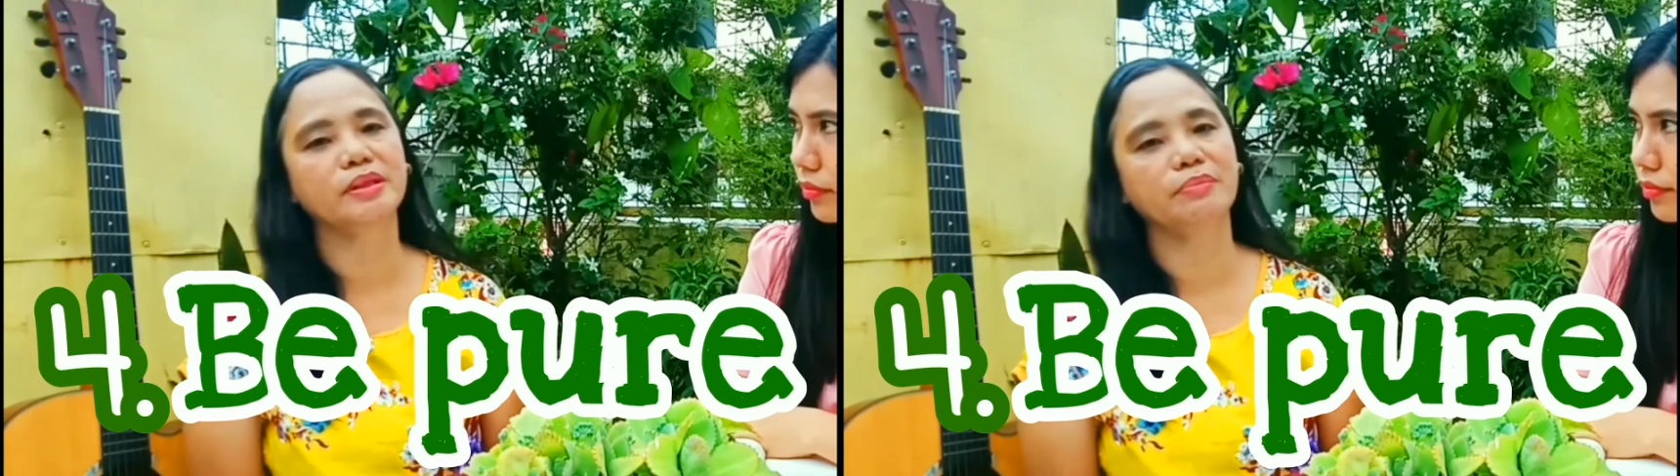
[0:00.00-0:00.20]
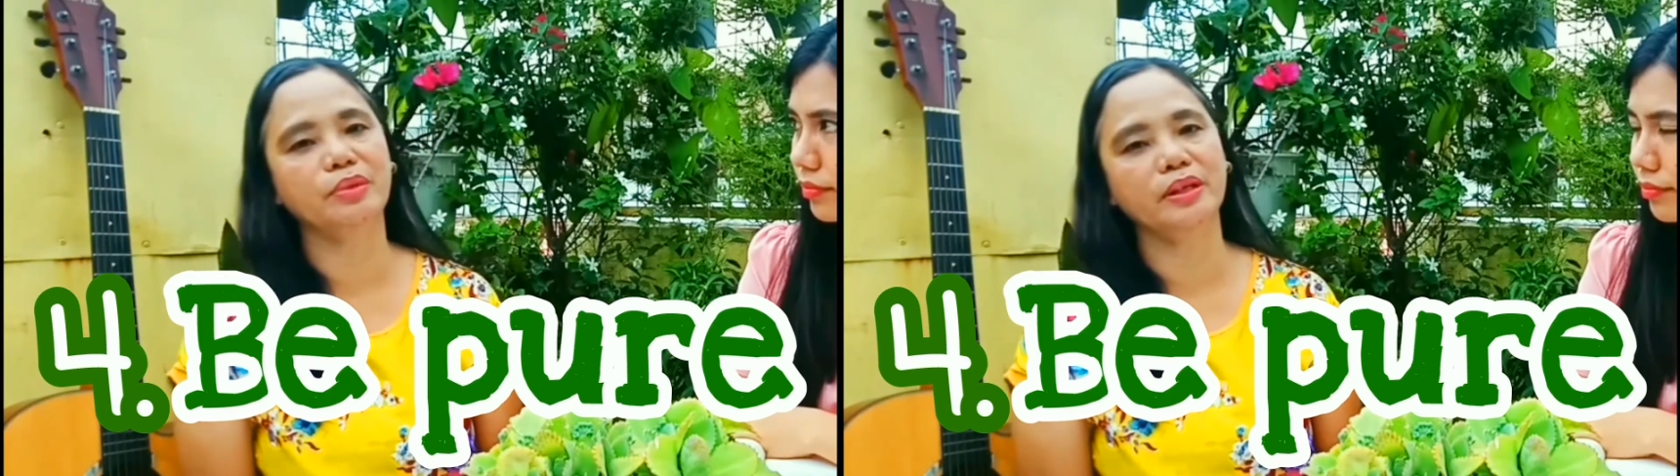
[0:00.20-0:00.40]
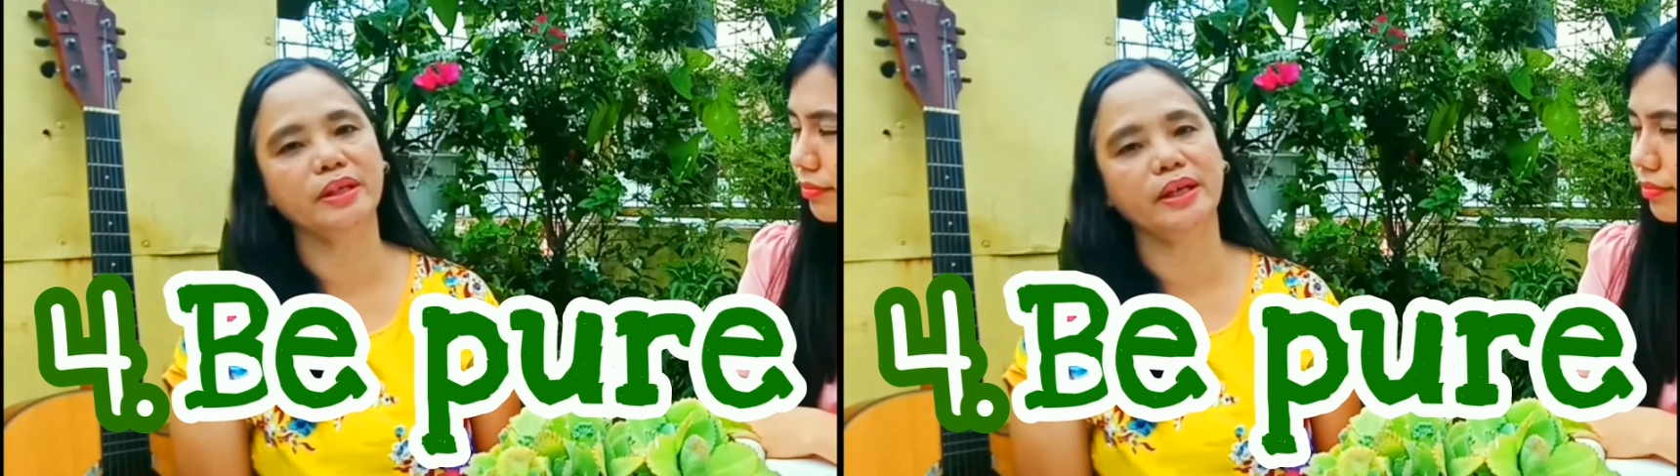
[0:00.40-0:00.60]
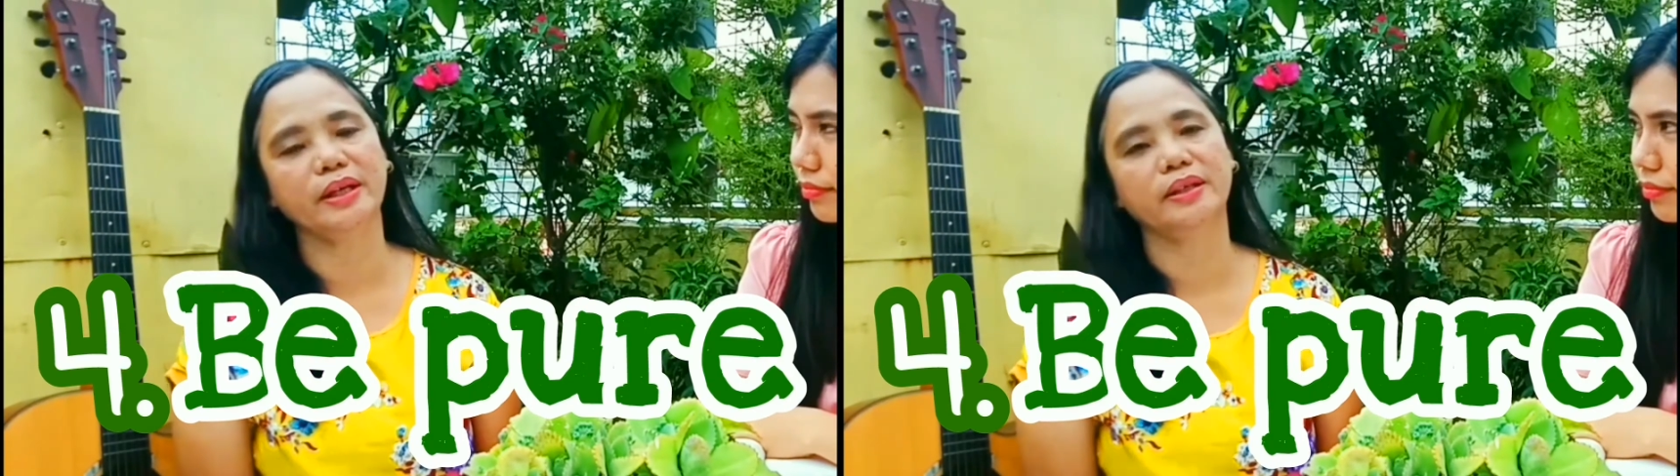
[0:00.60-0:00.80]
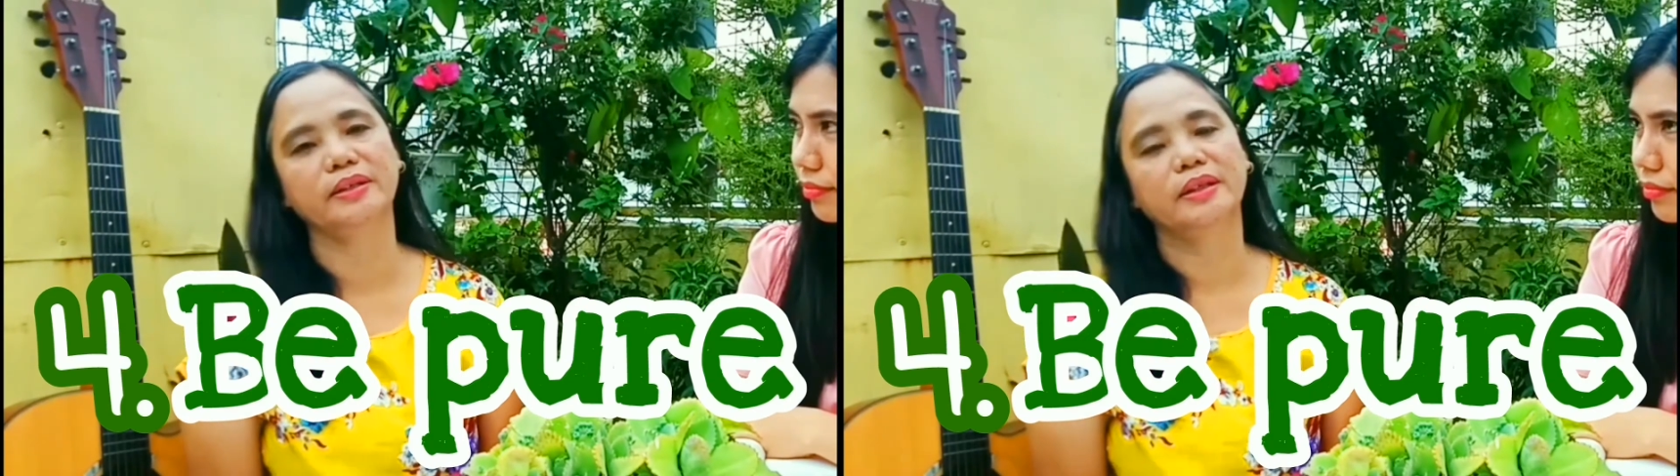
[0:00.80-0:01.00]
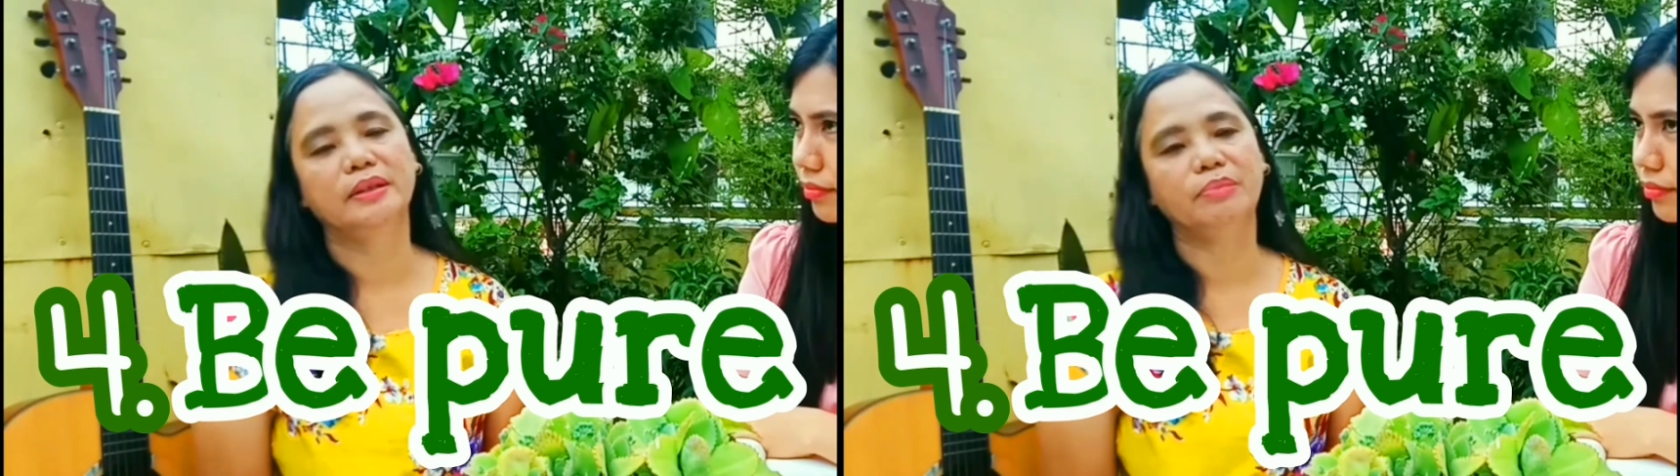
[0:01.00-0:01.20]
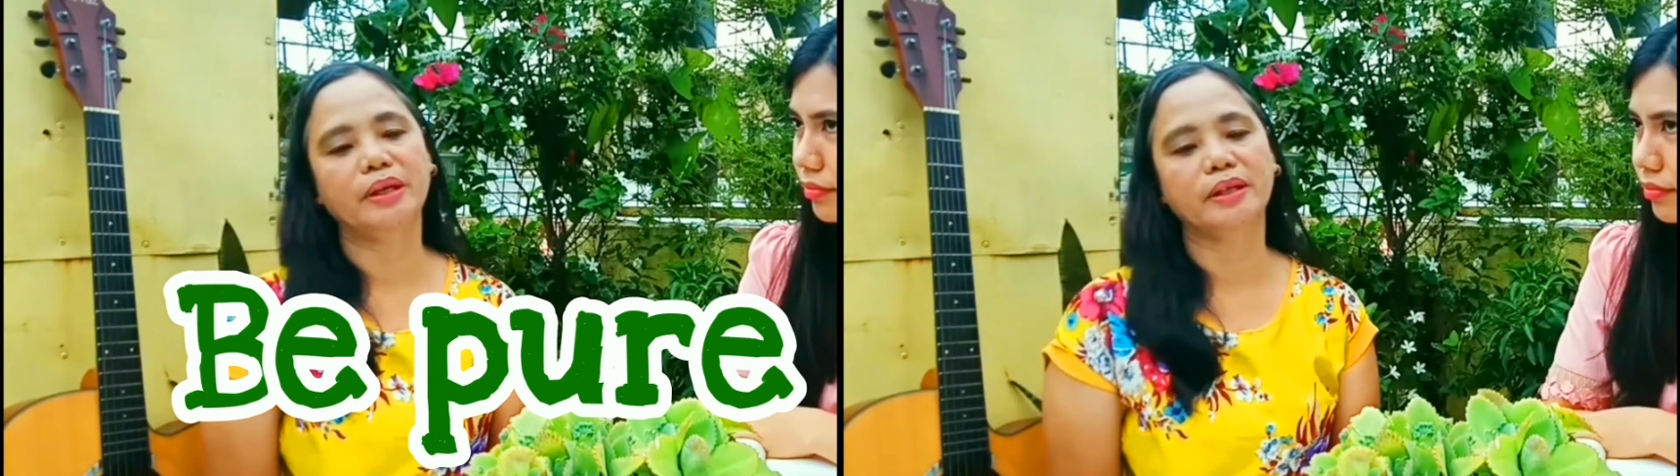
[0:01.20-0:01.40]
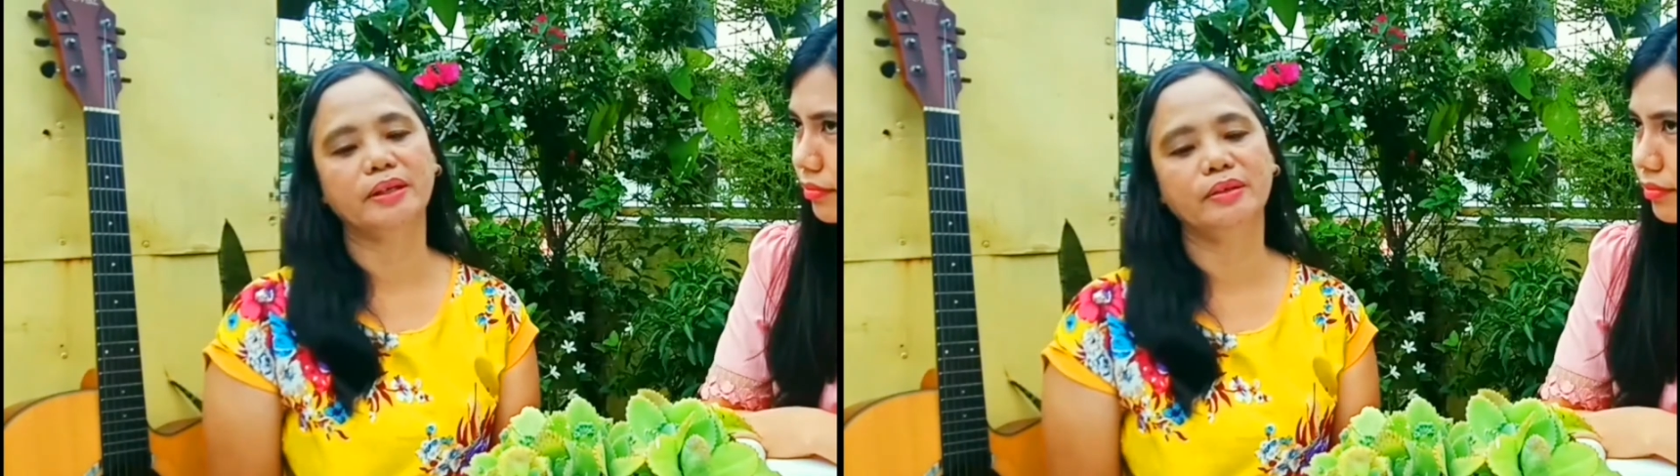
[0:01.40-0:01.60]
Sabihin nga,
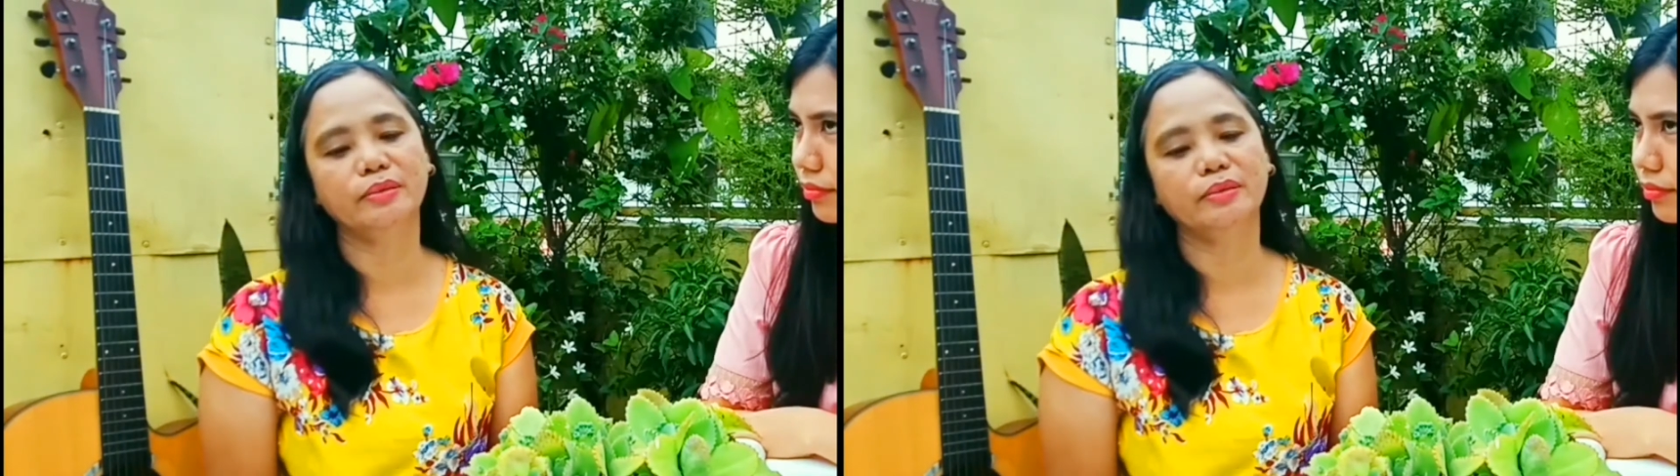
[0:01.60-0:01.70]
parang